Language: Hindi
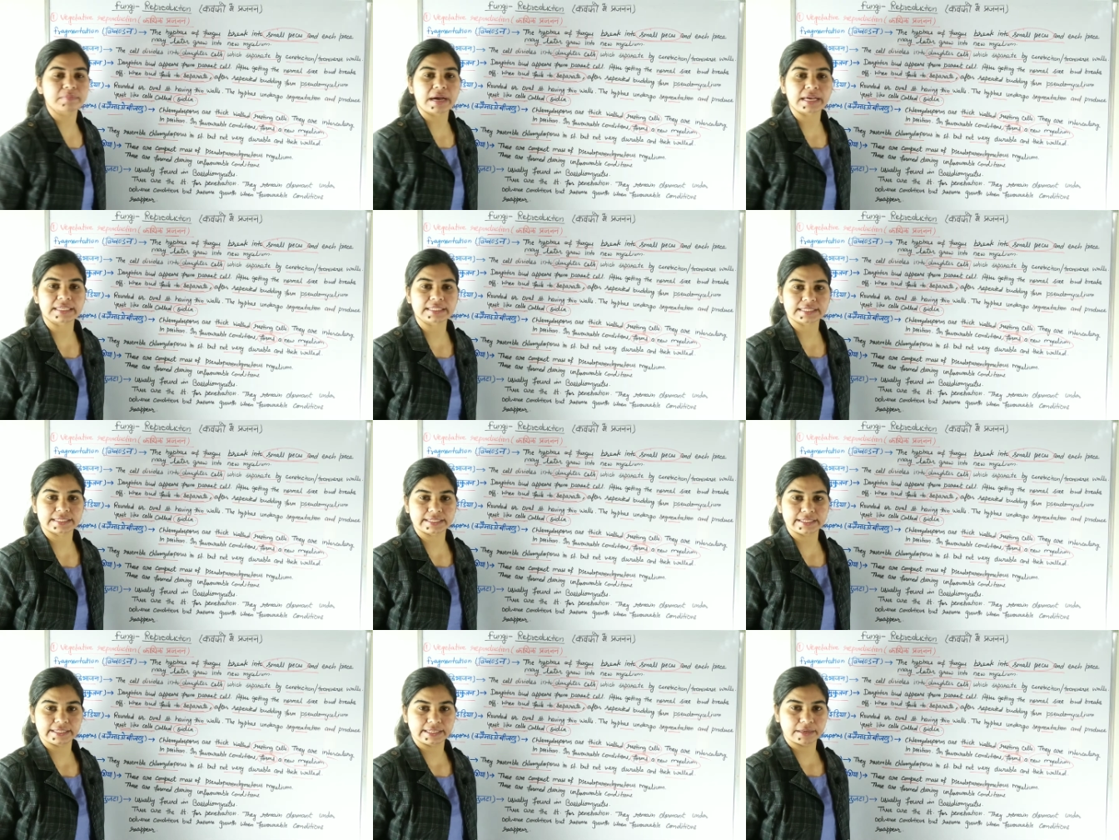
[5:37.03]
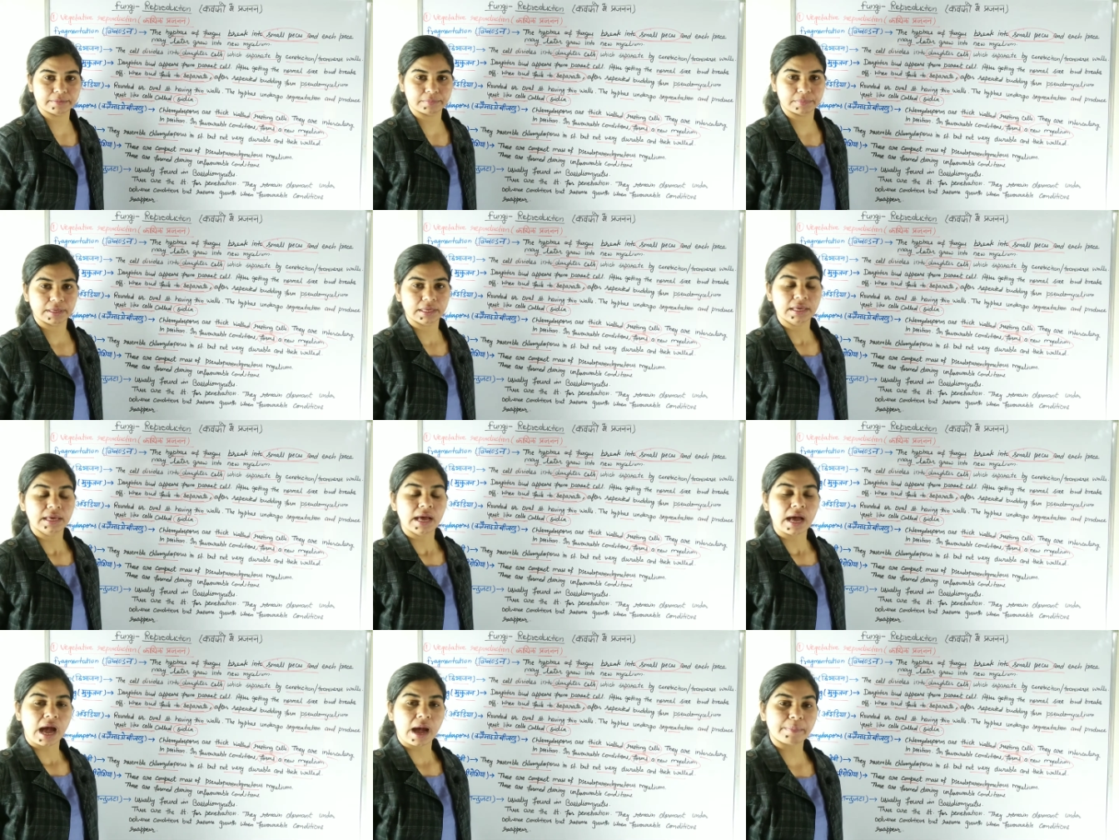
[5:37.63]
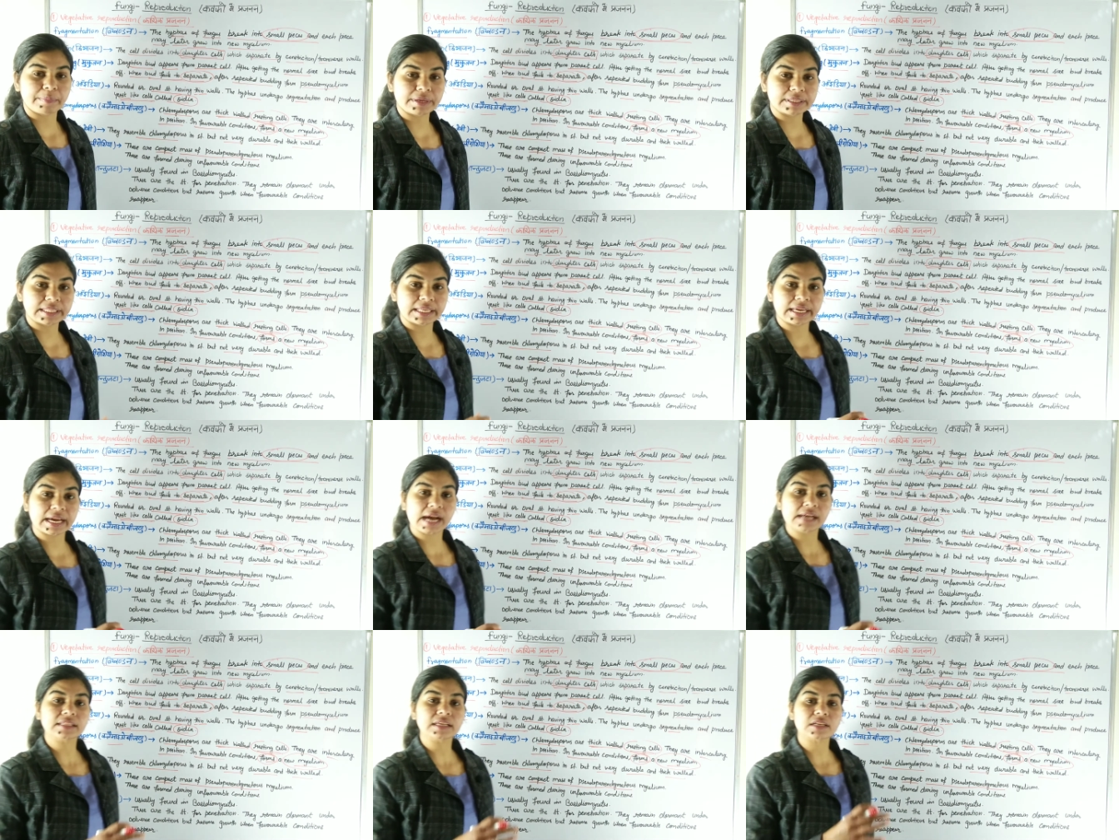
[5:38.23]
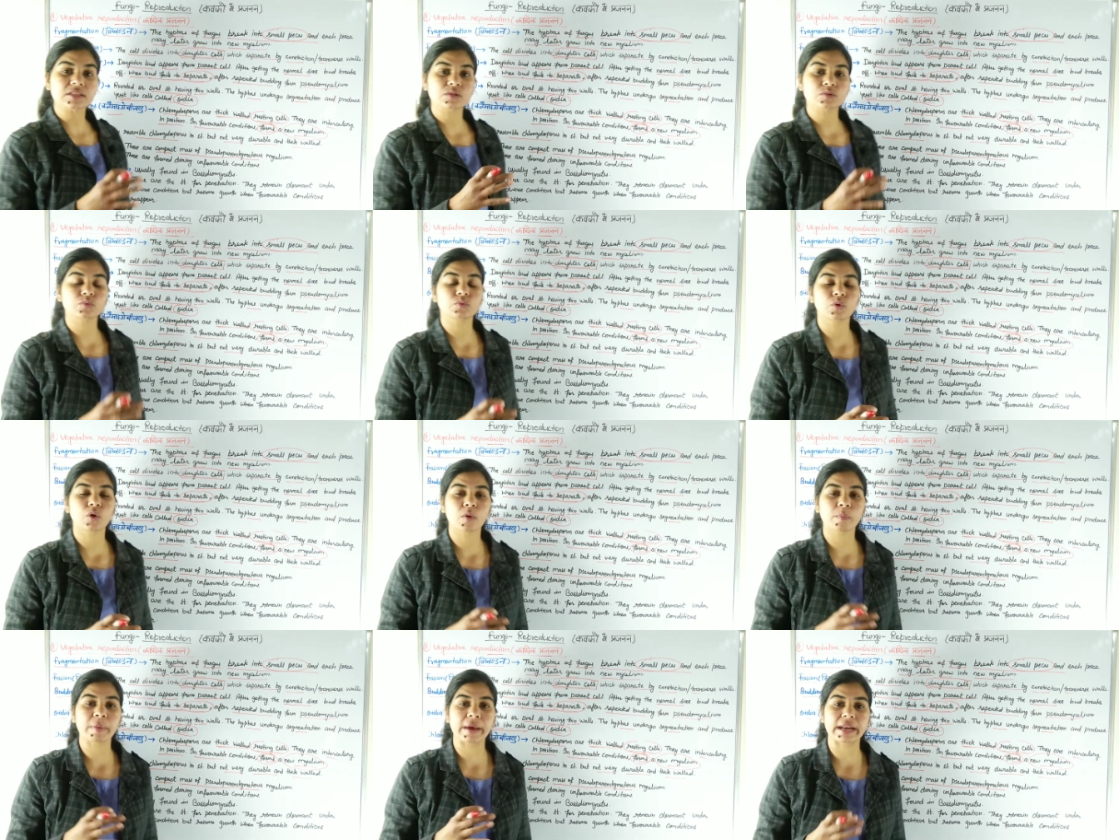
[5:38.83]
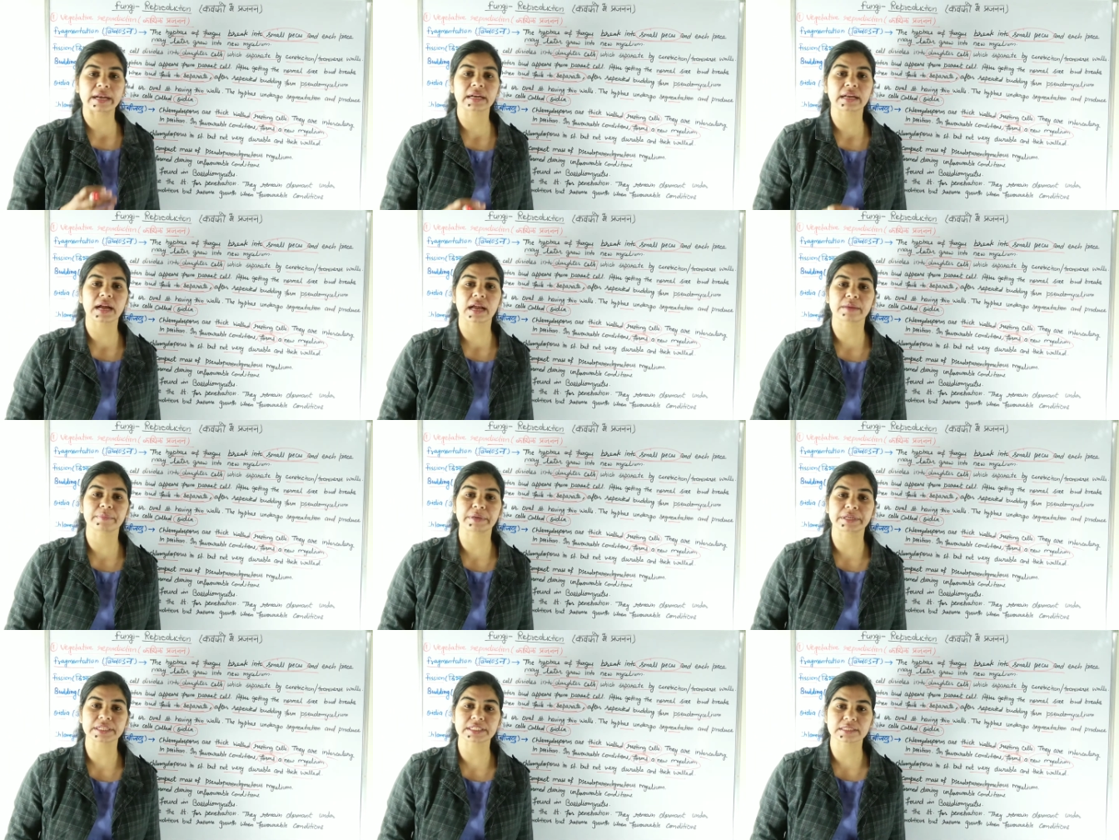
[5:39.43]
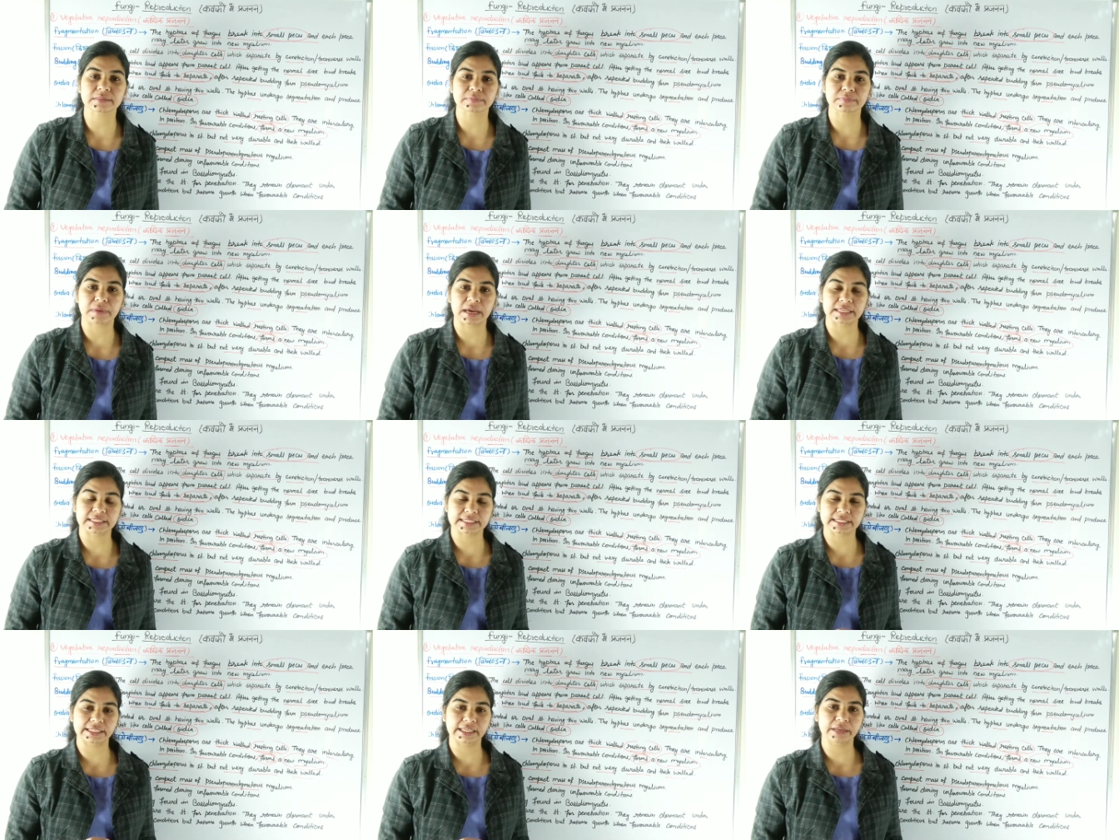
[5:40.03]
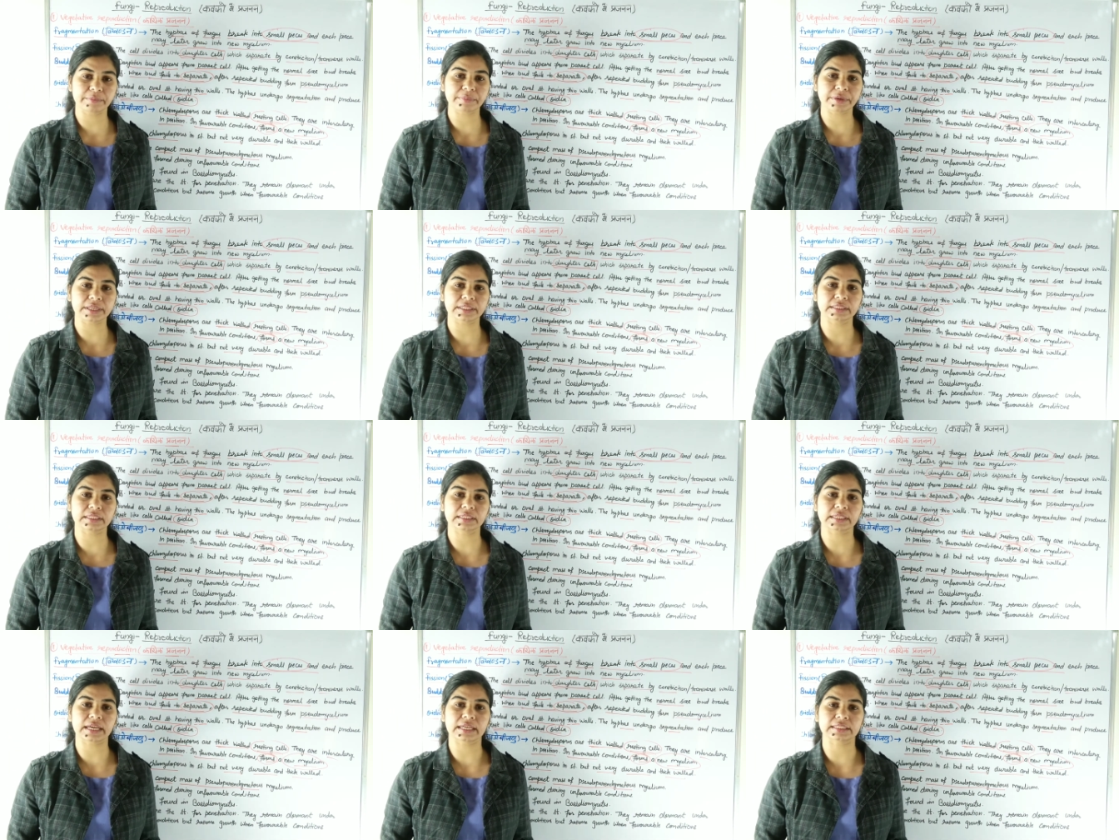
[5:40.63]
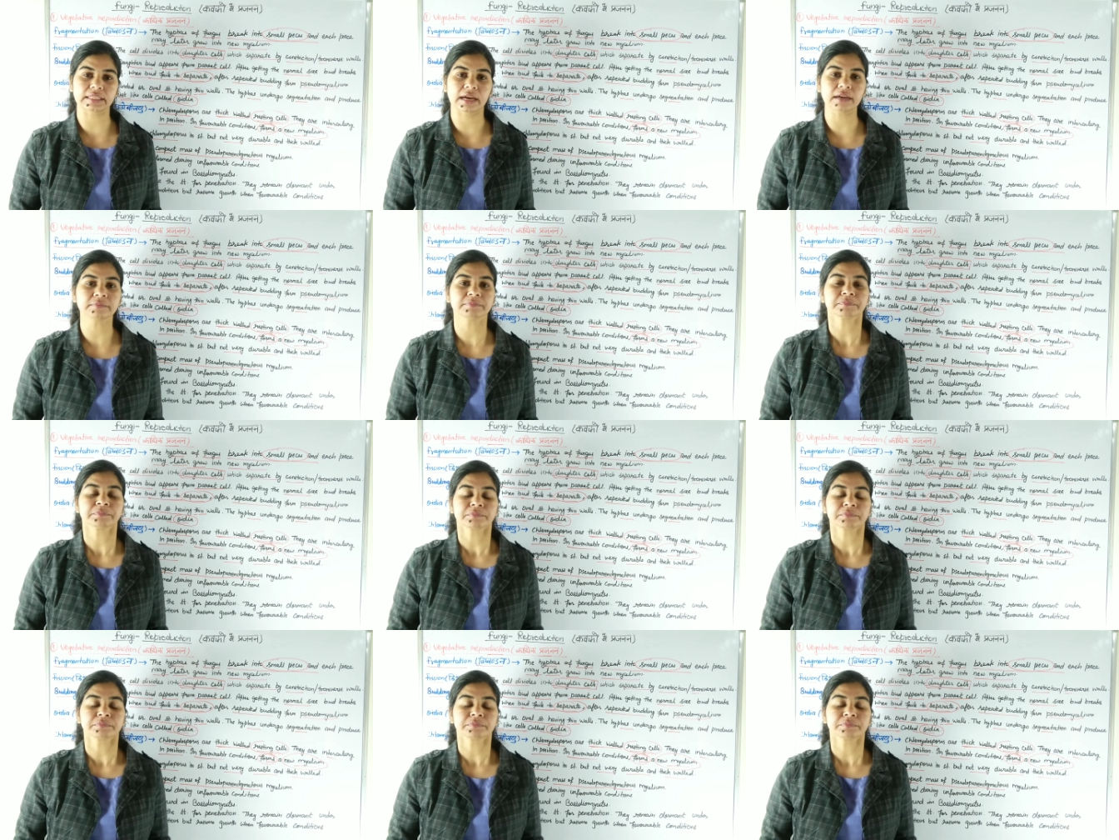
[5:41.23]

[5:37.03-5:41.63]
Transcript: माइसिलियम हमने देखा था सूडो पैरेंकाइमेटस माइसिलियम के अंदर क्या था